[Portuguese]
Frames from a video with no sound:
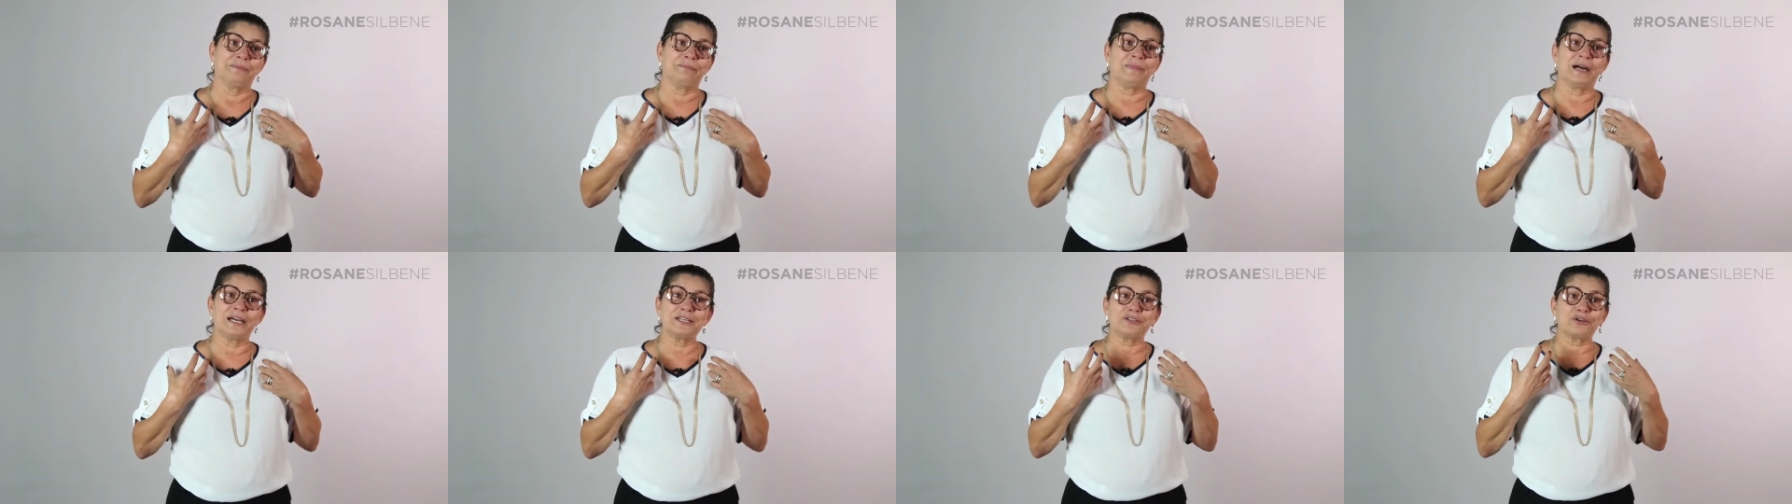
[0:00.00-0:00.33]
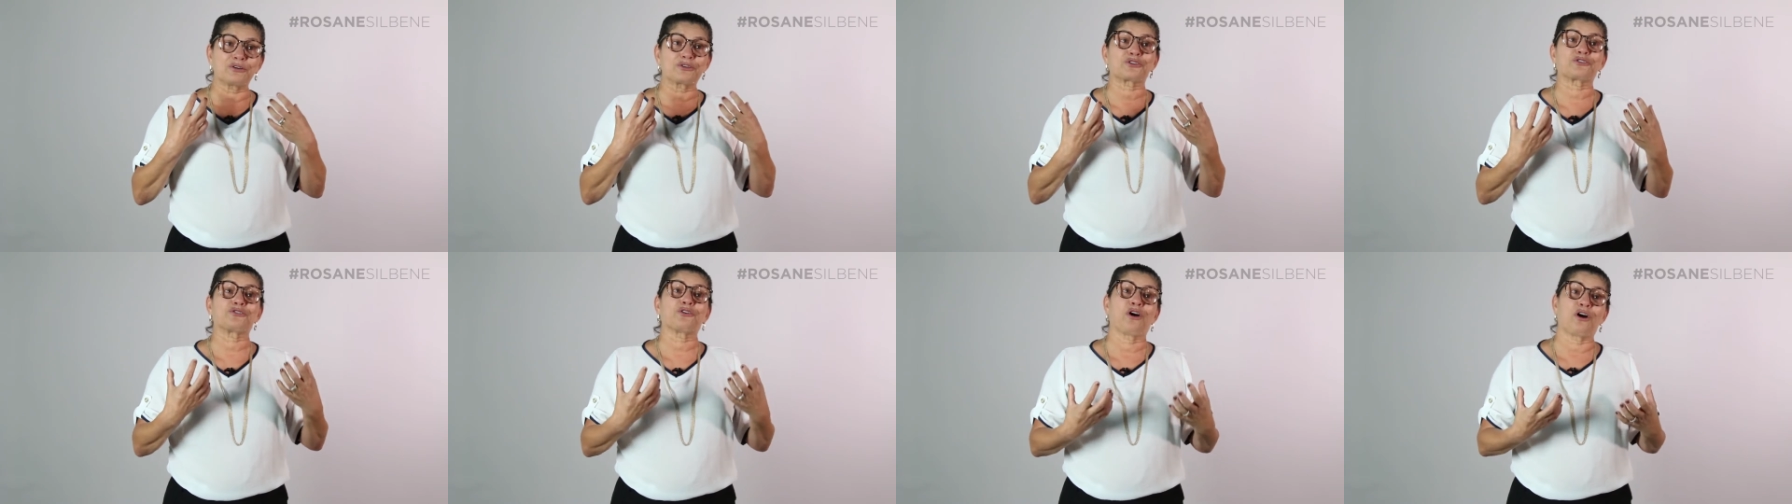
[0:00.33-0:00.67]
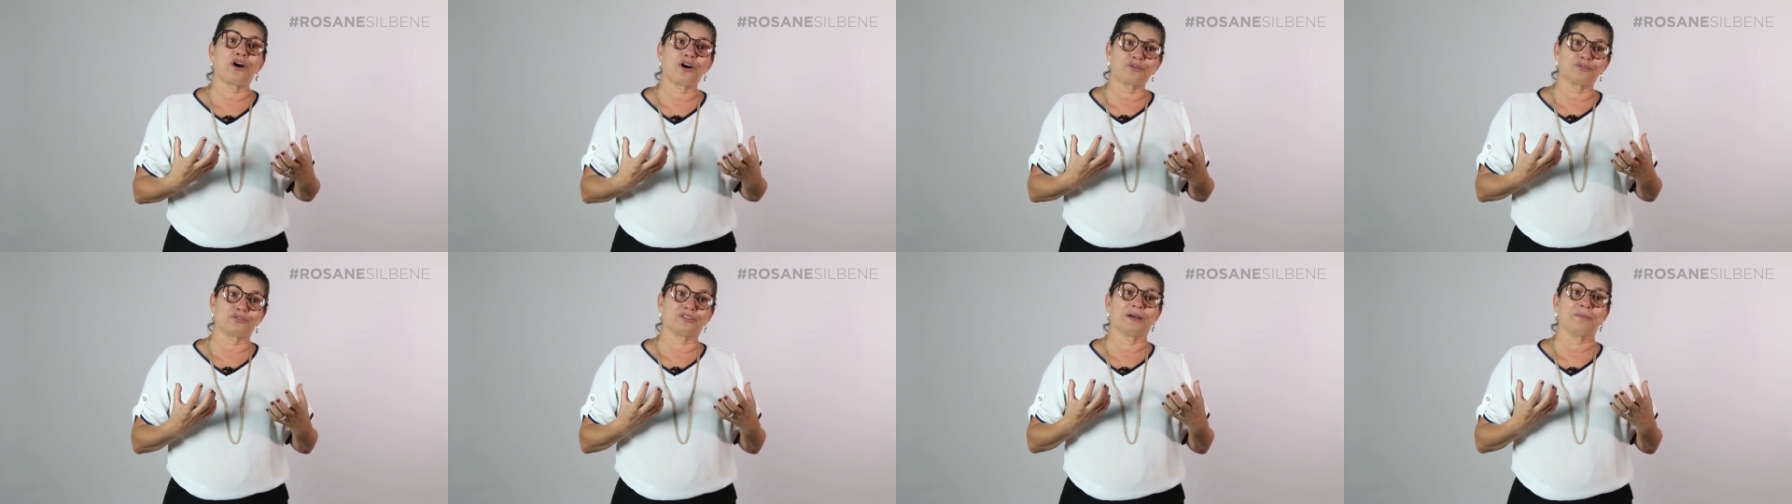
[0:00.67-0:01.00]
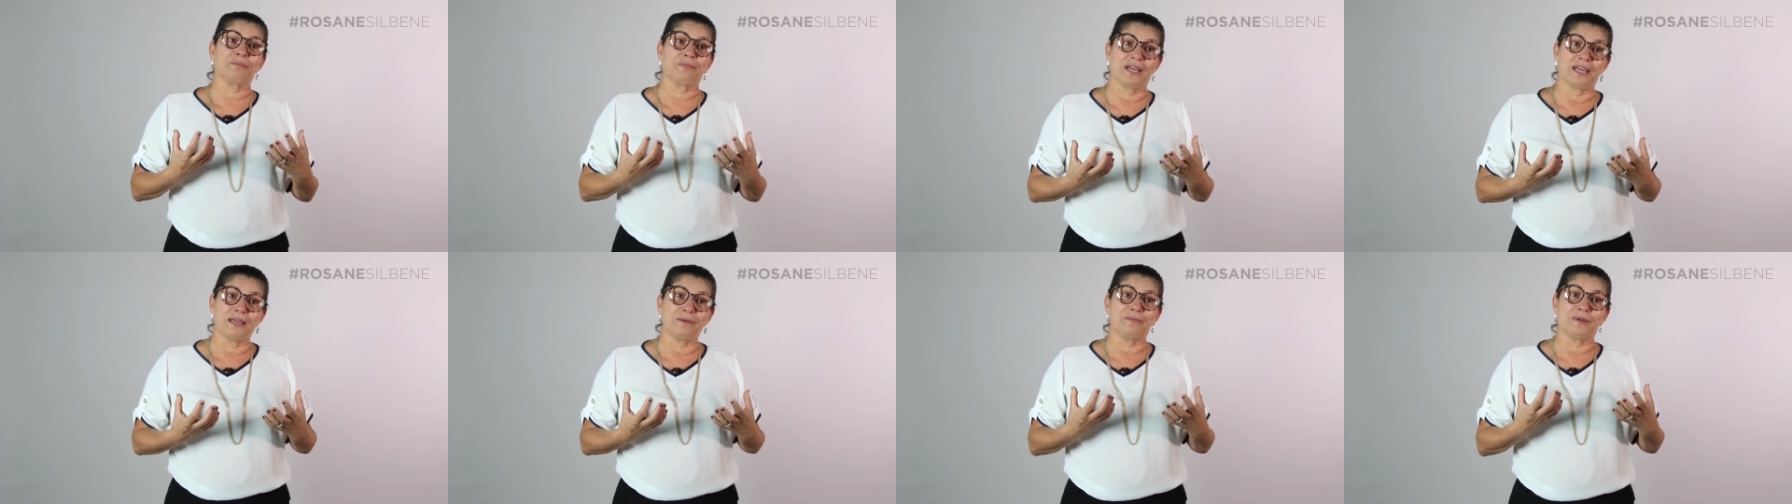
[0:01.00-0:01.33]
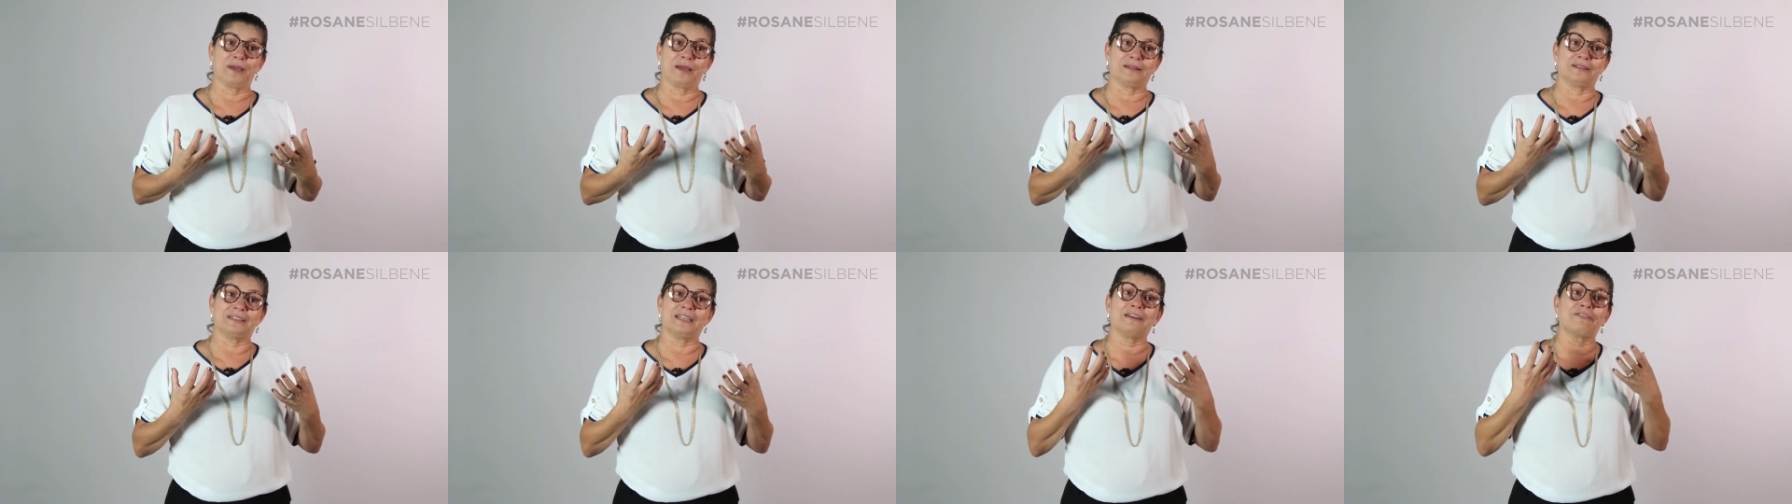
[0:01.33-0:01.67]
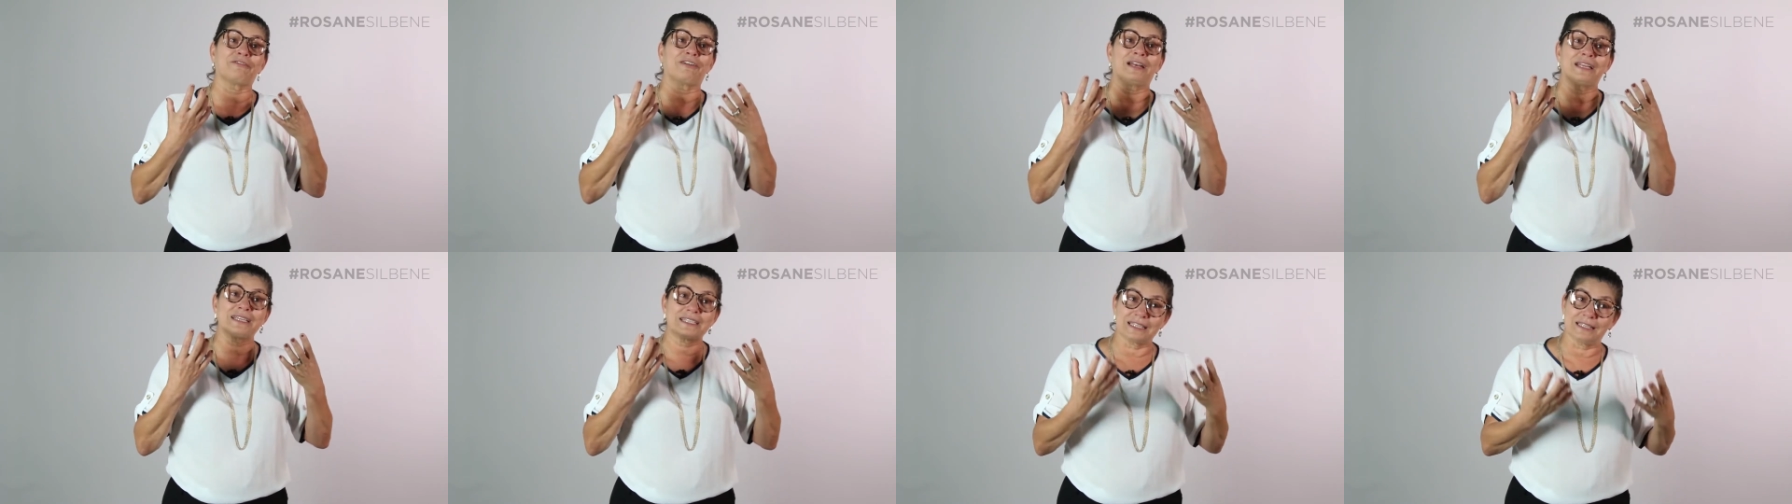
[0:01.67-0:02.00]
mas eu choro também de
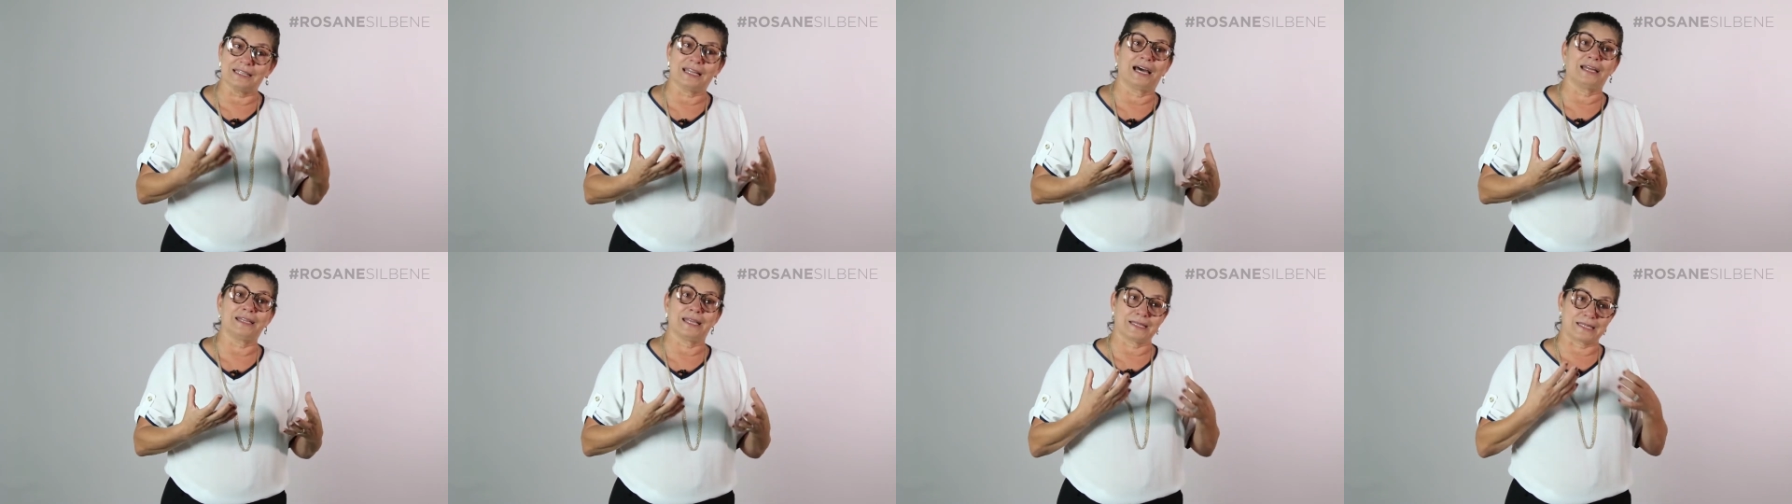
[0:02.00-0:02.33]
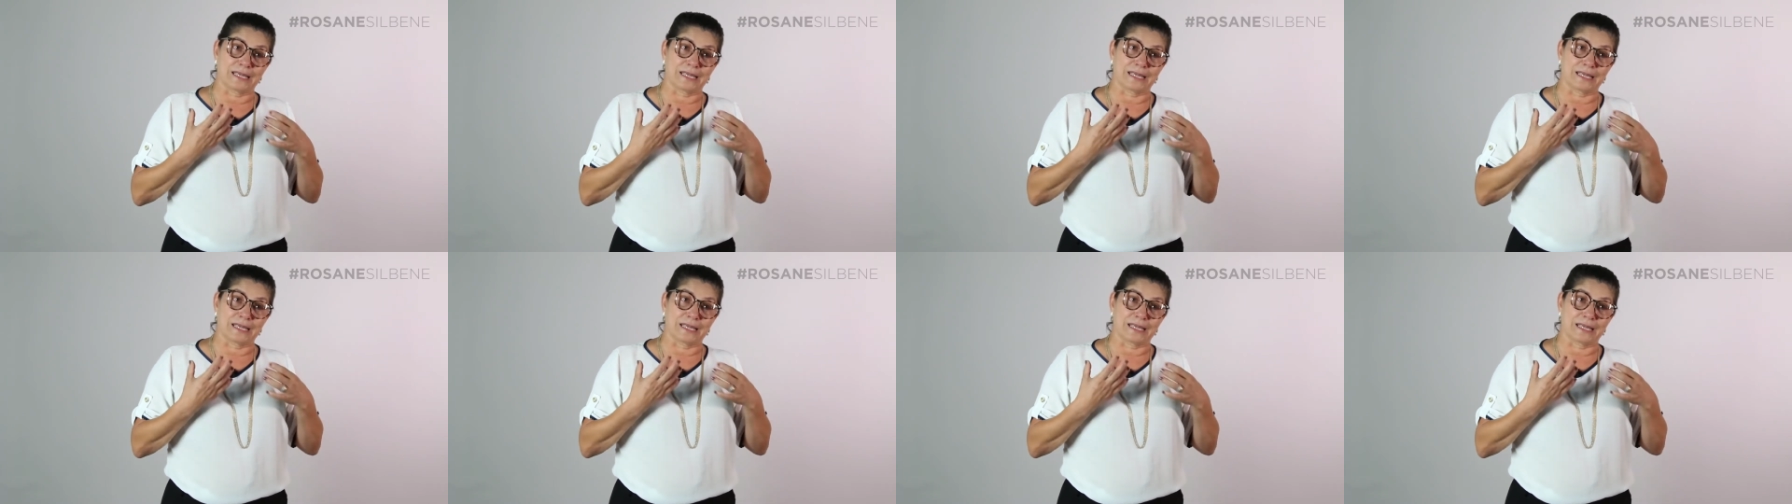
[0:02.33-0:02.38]
felicidade.